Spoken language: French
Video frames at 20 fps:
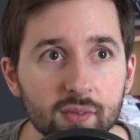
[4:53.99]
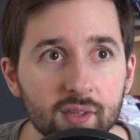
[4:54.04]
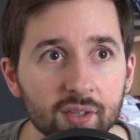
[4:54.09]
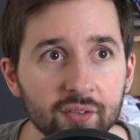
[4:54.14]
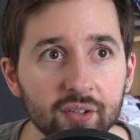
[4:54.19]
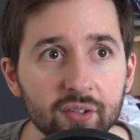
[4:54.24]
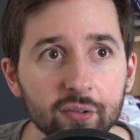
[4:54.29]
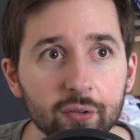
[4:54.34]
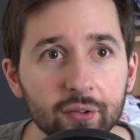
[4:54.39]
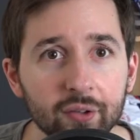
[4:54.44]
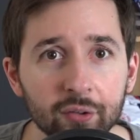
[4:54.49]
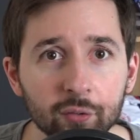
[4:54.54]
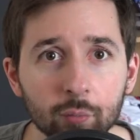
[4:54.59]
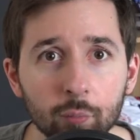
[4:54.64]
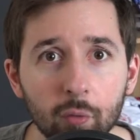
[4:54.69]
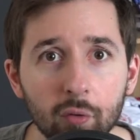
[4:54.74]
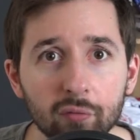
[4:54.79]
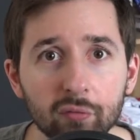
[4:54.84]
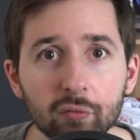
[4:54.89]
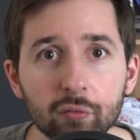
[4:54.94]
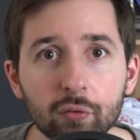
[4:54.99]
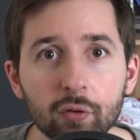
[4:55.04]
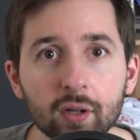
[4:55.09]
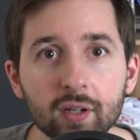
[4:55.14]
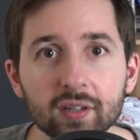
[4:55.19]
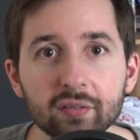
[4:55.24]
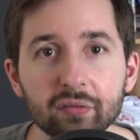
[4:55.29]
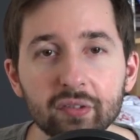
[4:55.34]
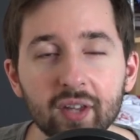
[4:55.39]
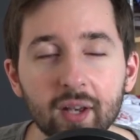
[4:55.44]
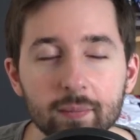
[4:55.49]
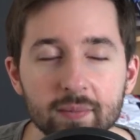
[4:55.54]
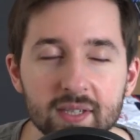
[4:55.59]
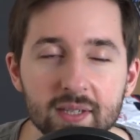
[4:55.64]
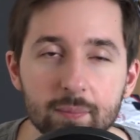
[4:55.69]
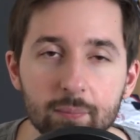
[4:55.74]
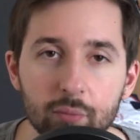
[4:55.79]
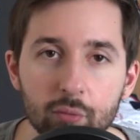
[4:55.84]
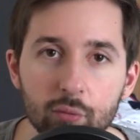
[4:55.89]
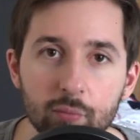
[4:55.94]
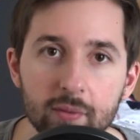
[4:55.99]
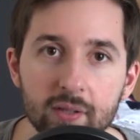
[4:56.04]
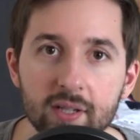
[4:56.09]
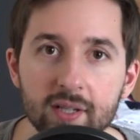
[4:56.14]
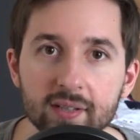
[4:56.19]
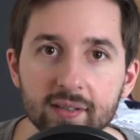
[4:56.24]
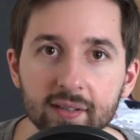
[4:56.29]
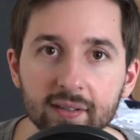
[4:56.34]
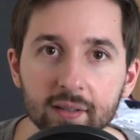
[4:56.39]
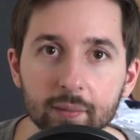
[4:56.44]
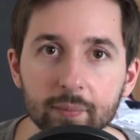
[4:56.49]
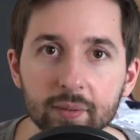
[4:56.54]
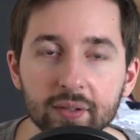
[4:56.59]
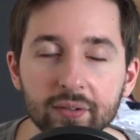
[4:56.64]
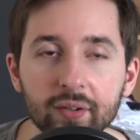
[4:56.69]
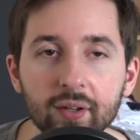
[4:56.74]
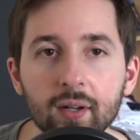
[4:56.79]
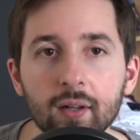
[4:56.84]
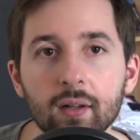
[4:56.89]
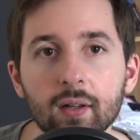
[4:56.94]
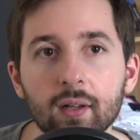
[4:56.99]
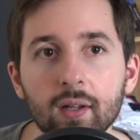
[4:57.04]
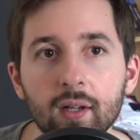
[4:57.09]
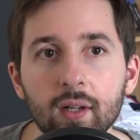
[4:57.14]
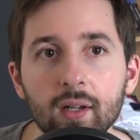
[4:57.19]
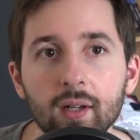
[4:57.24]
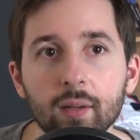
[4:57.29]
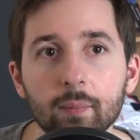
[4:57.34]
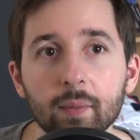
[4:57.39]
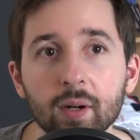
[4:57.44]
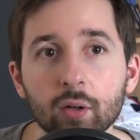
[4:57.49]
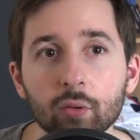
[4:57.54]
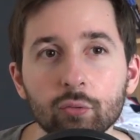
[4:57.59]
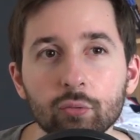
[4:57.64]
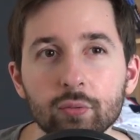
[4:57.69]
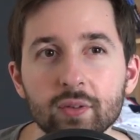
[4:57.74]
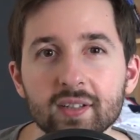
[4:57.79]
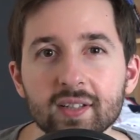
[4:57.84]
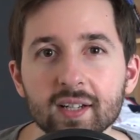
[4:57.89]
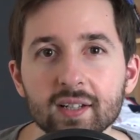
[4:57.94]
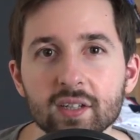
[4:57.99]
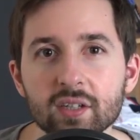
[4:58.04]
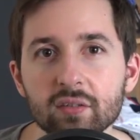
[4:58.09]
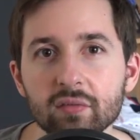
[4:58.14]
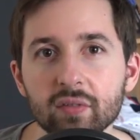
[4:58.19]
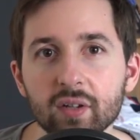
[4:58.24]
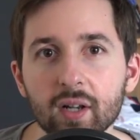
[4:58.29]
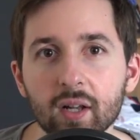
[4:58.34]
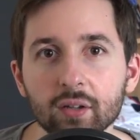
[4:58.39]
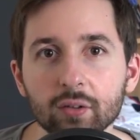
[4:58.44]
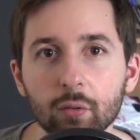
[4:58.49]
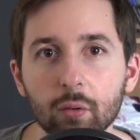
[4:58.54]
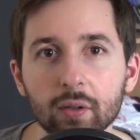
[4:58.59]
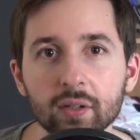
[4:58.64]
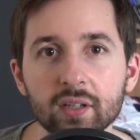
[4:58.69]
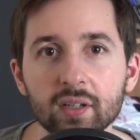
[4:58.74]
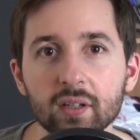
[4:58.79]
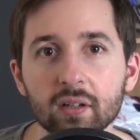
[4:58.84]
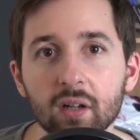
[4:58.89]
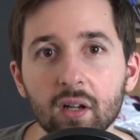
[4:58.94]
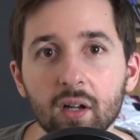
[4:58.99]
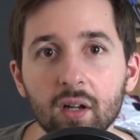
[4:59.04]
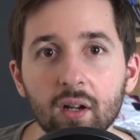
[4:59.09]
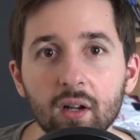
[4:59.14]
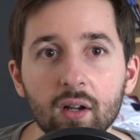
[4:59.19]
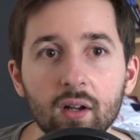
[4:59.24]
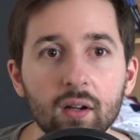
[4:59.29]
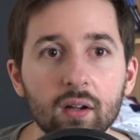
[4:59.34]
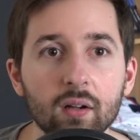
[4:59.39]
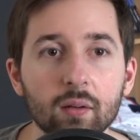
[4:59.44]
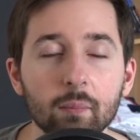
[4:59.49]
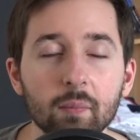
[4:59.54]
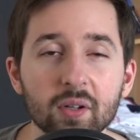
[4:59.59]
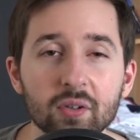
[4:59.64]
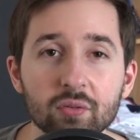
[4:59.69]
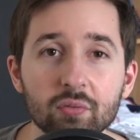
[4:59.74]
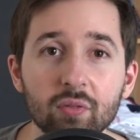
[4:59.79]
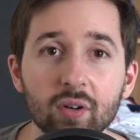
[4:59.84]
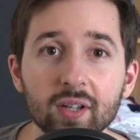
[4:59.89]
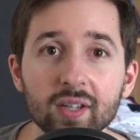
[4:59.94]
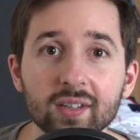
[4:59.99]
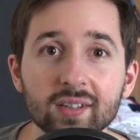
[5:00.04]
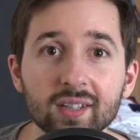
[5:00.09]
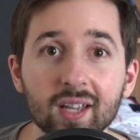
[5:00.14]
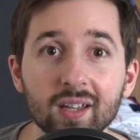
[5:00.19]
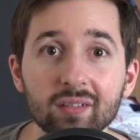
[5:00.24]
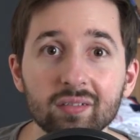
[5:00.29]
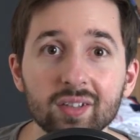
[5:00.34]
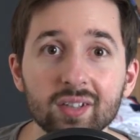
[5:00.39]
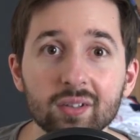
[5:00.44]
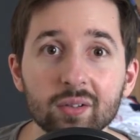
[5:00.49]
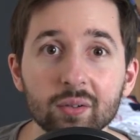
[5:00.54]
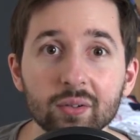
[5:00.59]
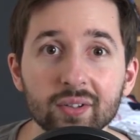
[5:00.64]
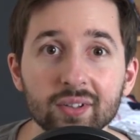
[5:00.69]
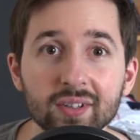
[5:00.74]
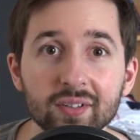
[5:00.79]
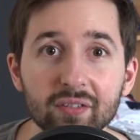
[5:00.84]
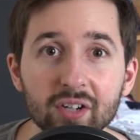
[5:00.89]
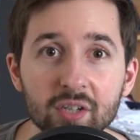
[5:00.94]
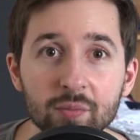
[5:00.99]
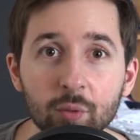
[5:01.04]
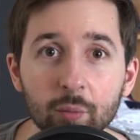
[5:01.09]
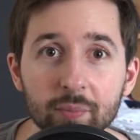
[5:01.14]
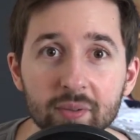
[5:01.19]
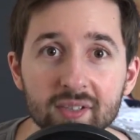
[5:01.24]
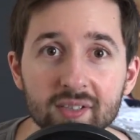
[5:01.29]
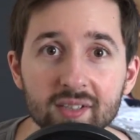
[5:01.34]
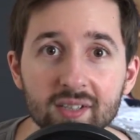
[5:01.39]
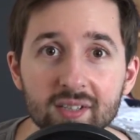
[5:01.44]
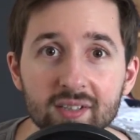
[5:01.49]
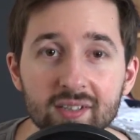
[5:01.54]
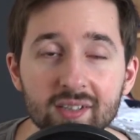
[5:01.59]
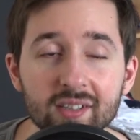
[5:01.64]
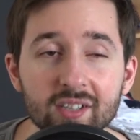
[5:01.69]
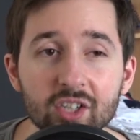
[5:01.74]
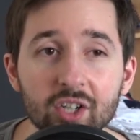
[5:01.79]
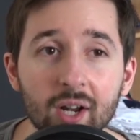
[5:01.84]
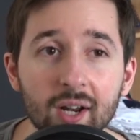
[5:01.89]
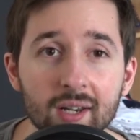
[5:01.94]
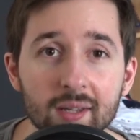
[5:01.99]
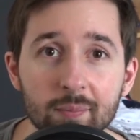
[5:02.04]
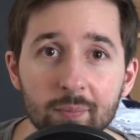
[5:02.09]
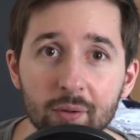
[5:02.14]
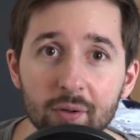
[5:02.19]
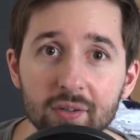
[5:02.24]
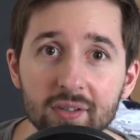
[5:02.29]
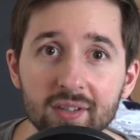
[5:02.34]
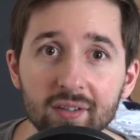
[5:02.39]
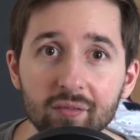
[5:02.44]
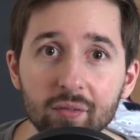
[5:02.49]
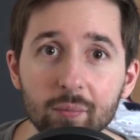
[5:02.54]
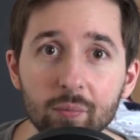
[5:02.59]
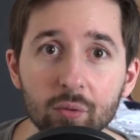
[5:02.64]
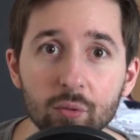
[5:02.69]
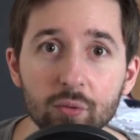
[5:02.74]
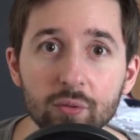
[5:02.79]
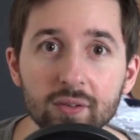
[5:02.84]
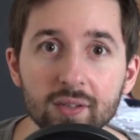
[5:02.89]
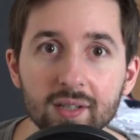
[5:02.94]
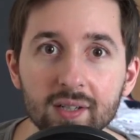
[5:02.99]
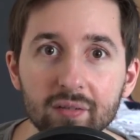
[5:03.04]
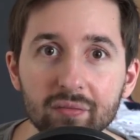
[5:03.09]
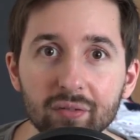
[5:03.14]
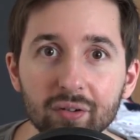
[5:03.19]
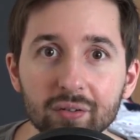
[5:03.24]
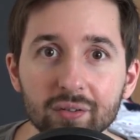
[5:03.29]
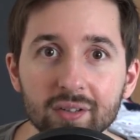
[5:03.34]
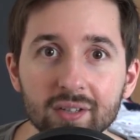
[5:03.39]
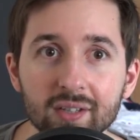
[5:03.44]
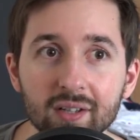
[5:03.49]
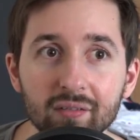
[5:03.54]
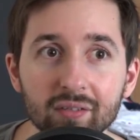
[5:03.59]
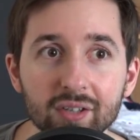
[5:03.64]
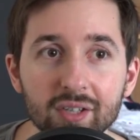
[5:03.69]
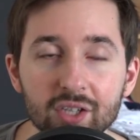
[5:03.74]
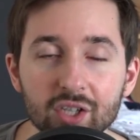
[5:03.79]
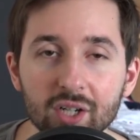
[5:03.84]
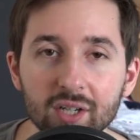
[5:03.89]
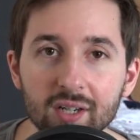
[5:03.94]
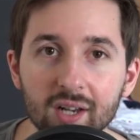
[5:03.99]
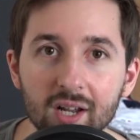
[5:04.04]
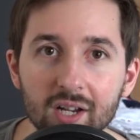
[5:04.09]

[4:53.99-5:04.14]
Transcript: cette sensation de profondeur qui faisait un petit peu oublier certains pixels, bah, quand tu désactivais la 3D, bah, tu voyais très vite que c'était vachement pixelisé. Déjà à l'époque, il y avait beaucoup de téléphones qui avaient déjà de